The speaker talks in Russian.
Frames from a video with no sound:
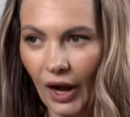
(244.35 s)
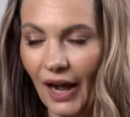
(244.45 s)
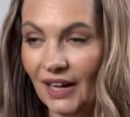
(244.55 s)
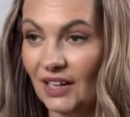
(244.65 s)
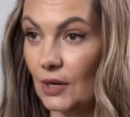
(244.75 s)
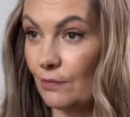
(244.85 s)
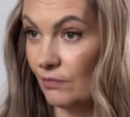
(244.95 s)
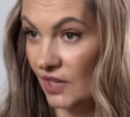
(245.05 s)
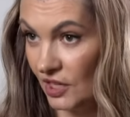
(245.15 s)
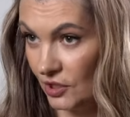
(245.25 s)
как
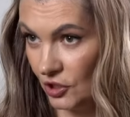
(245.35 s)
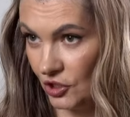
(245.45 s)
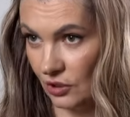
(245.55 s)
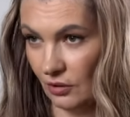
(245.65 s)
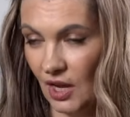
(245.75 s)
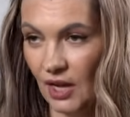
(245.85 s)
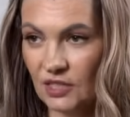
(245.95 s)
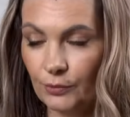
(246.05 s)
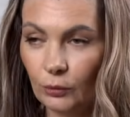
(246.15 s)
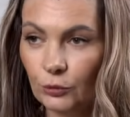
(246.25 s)
Медичи
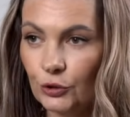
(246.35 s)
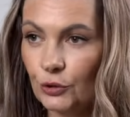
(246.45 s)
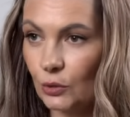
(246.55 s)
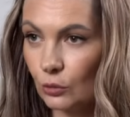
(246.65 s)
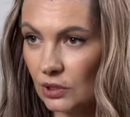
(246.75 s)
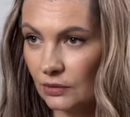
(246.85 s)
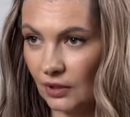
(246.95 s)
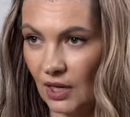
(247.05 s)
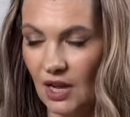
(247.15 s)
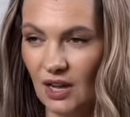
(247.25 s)
с помощью искусства